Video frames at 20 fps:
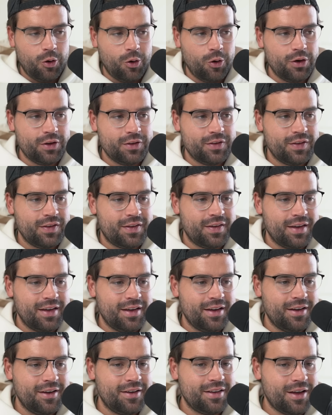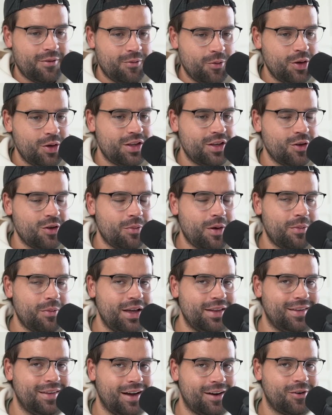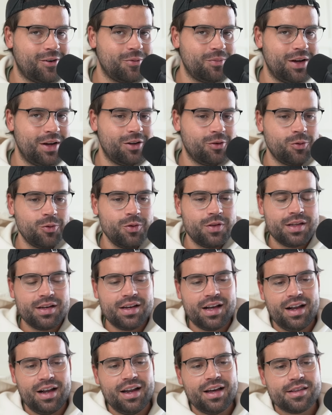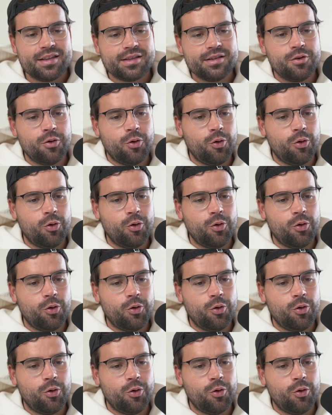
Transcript: Und äh, da möchte ich nochmal meinen Dank und meine Grüße dalassen.